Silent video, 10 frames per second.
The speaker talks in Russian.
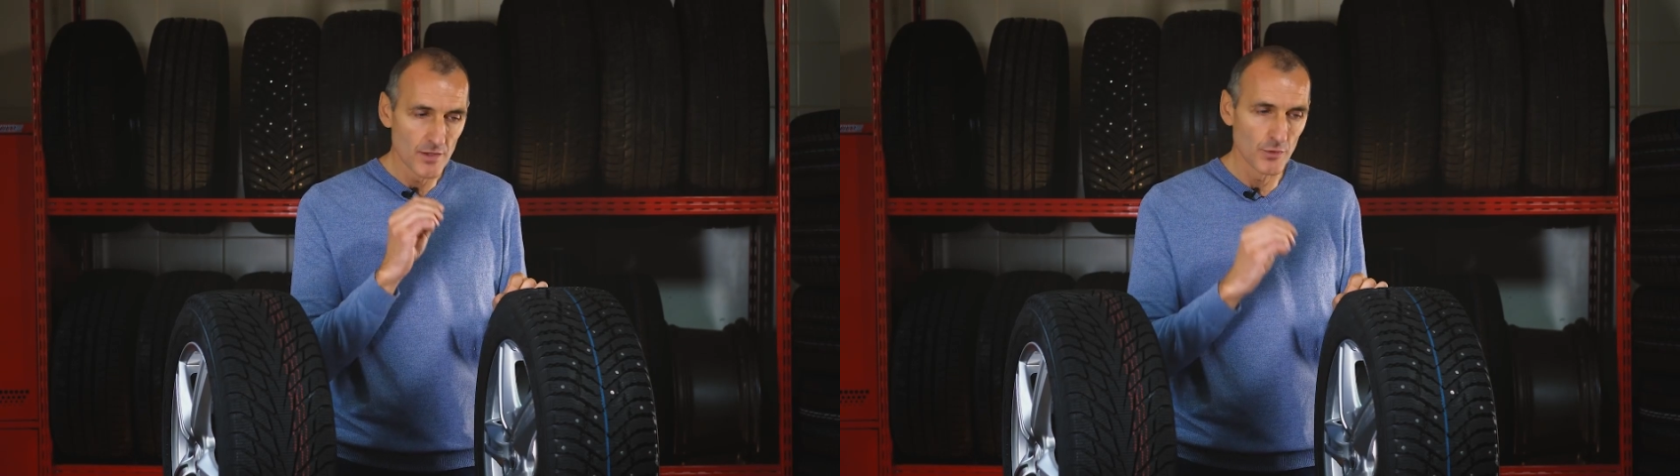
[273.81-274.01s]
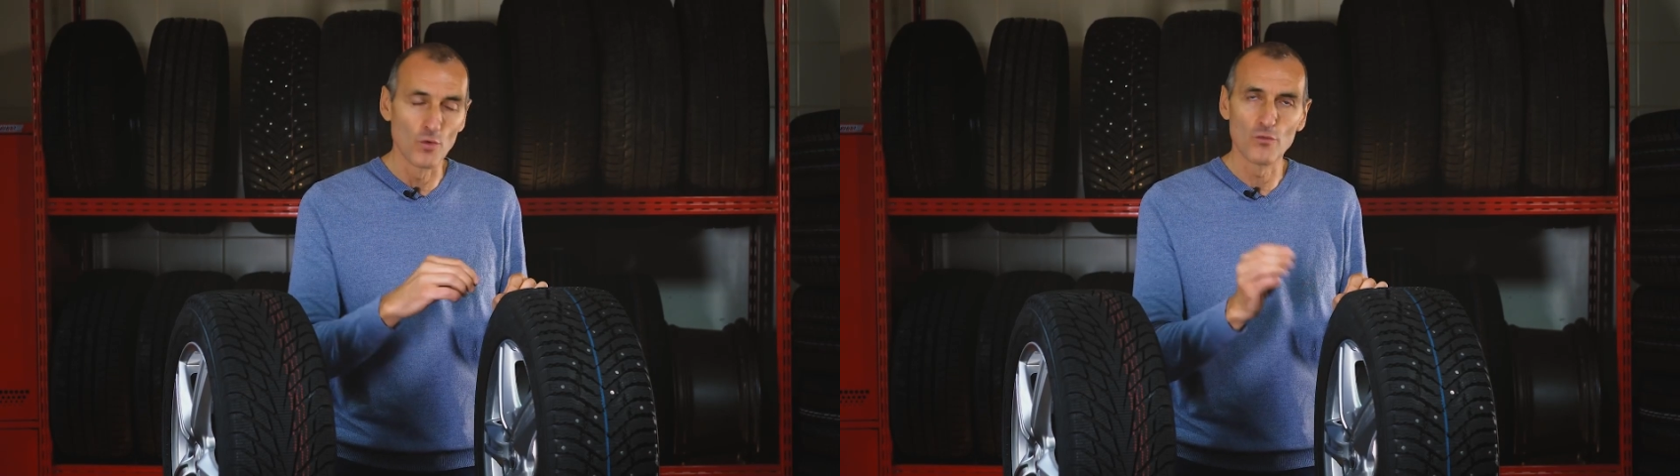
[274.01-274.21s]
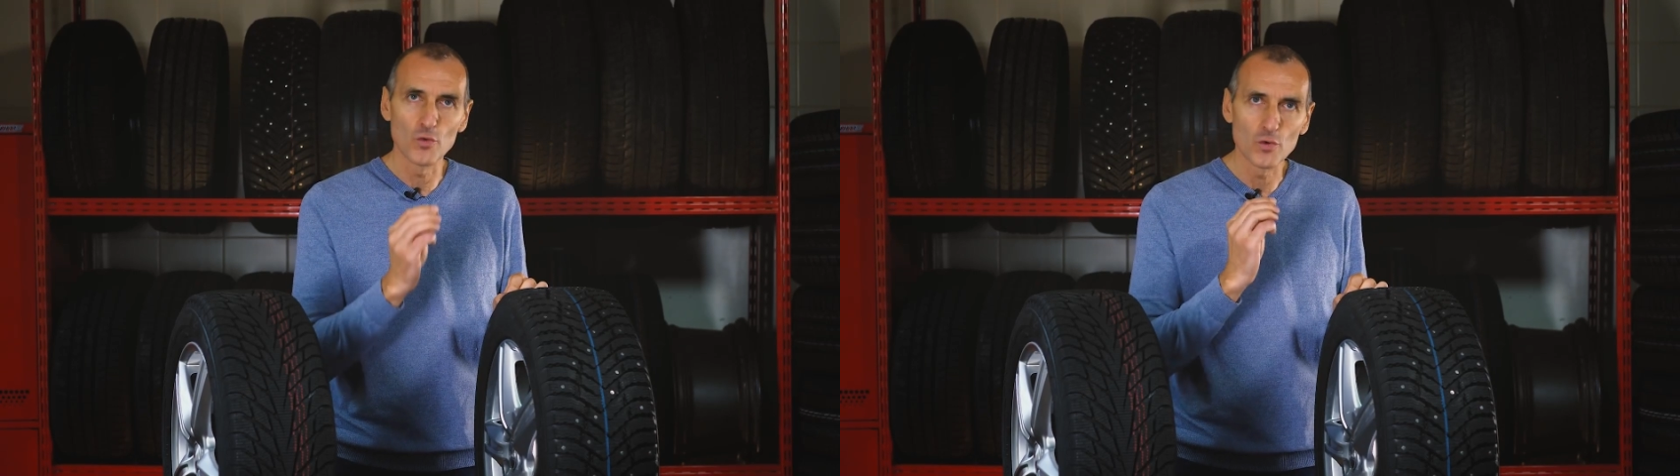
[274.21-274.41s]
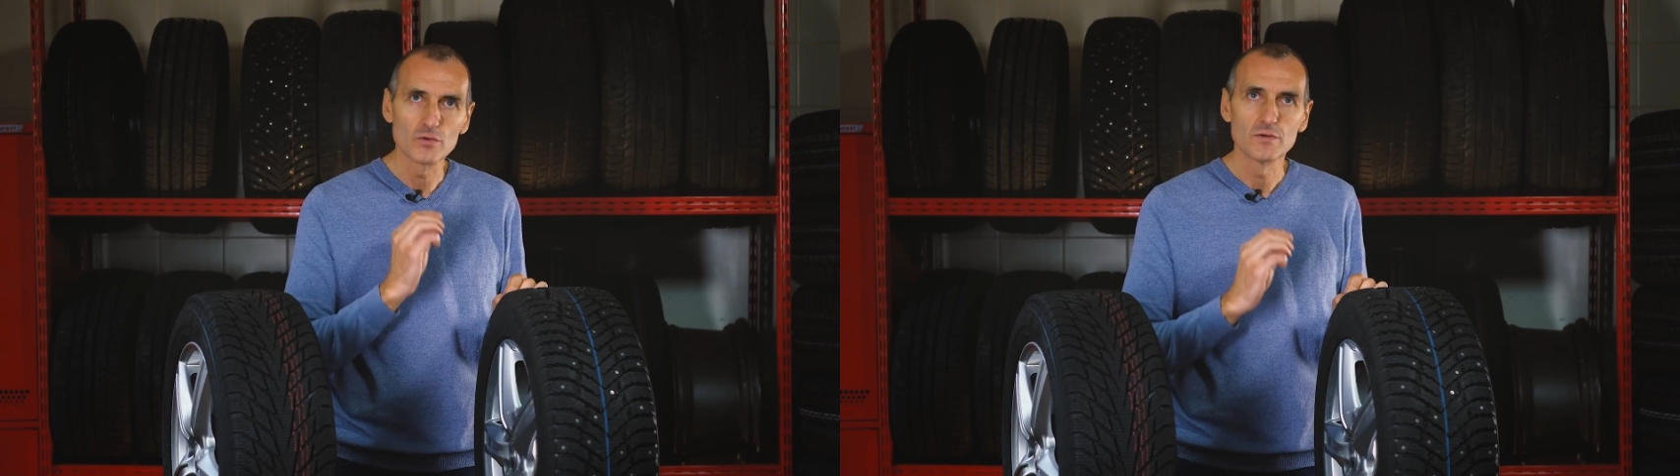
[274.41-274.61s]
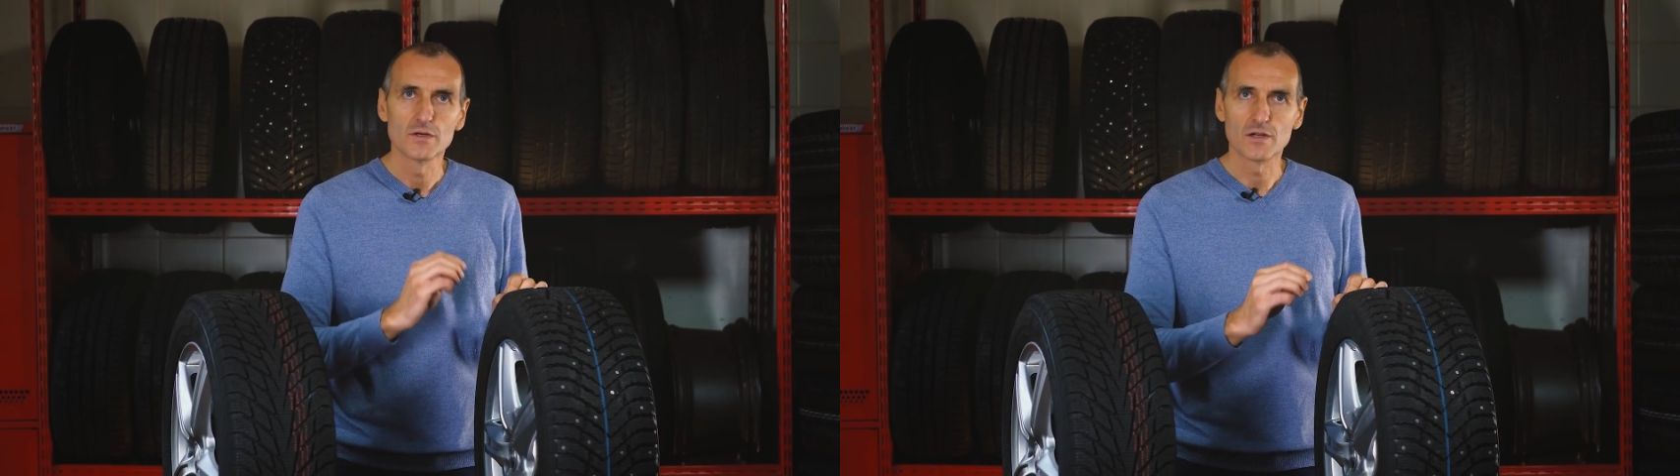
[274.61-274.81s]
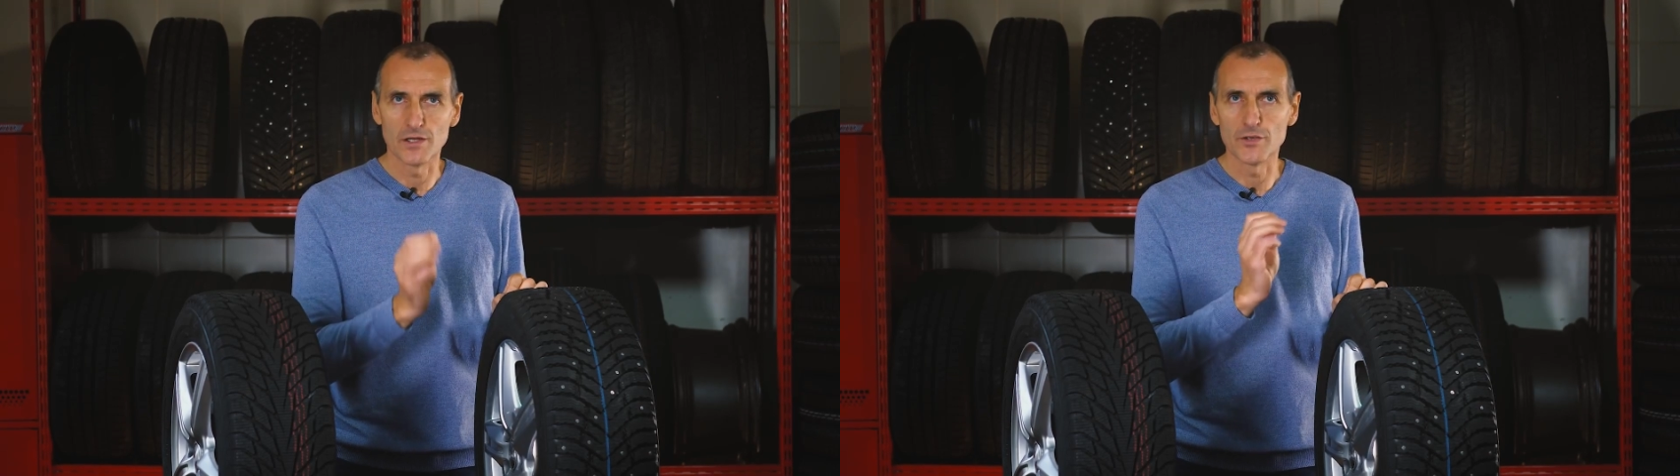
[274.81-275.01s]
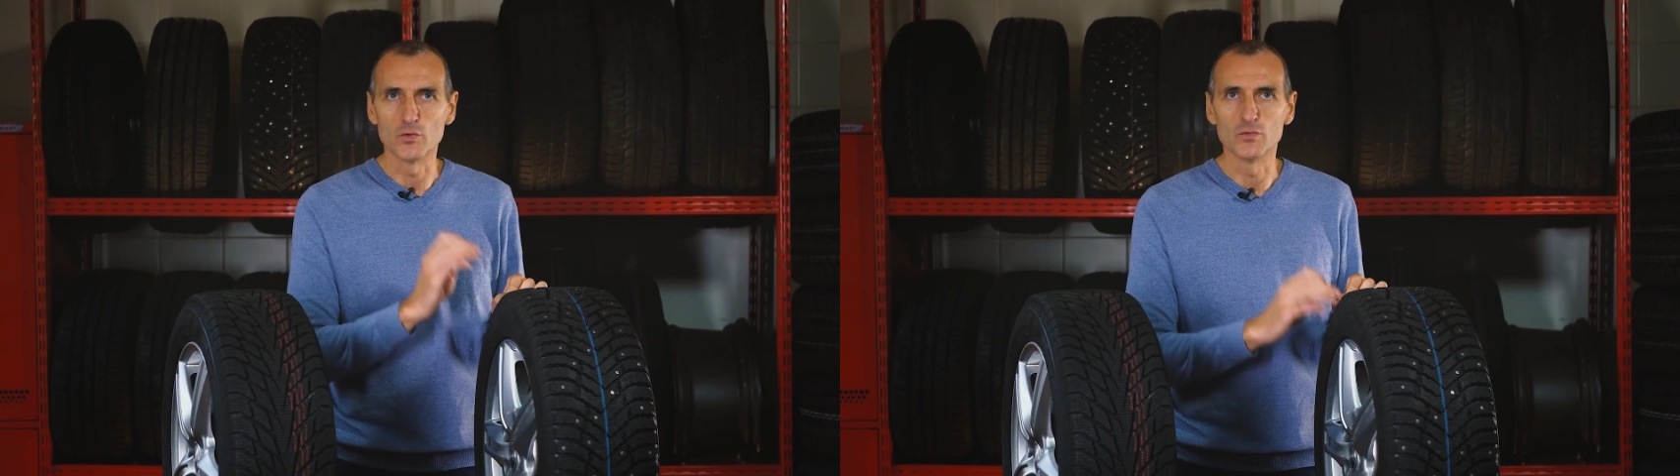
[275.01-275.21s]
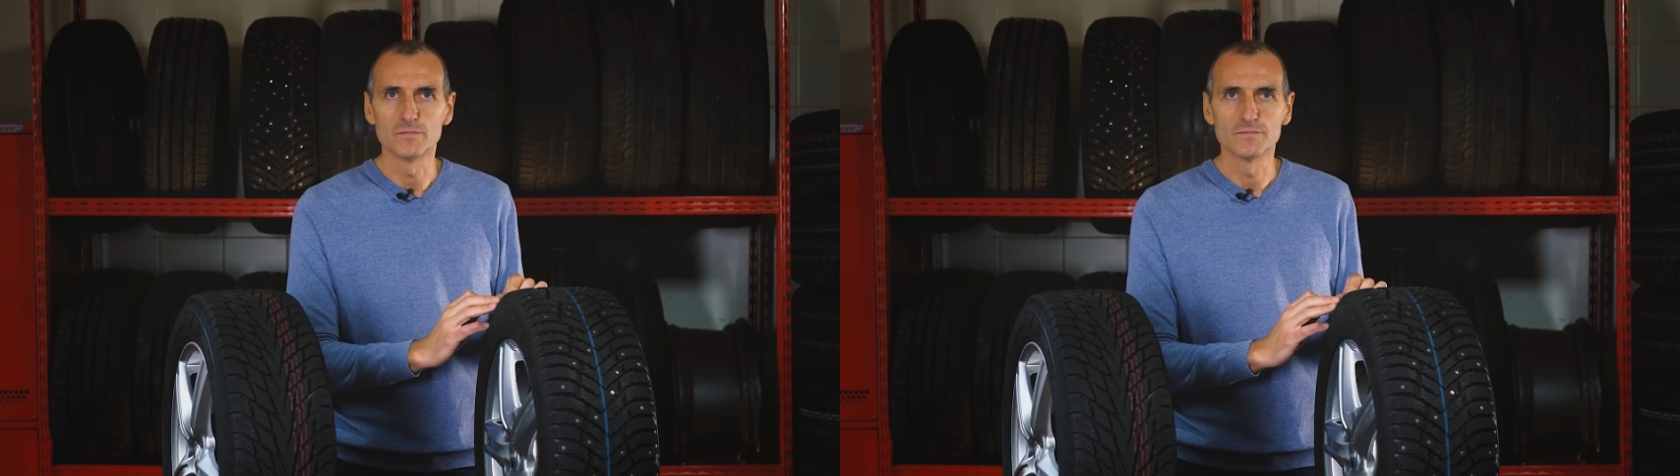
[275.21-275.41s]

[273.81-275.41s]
новую колею.